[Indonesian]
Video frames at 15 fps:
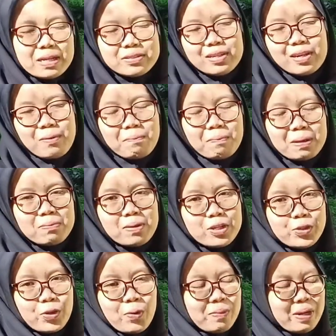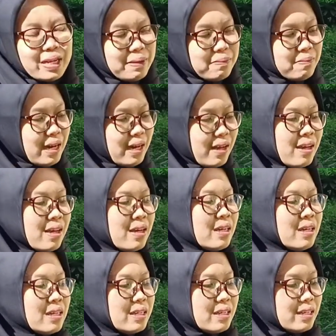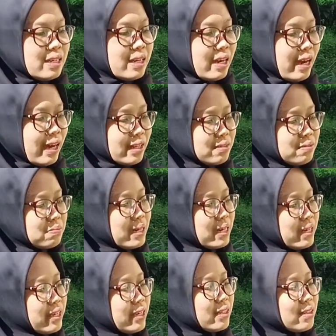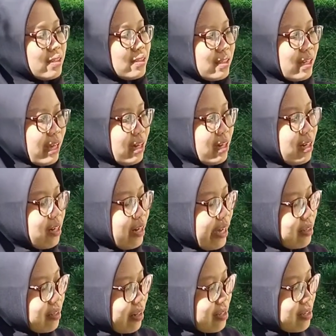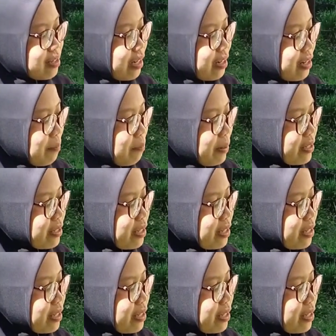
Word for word: panjang 14,5 dengan bagian uh, eh, entres yang dapat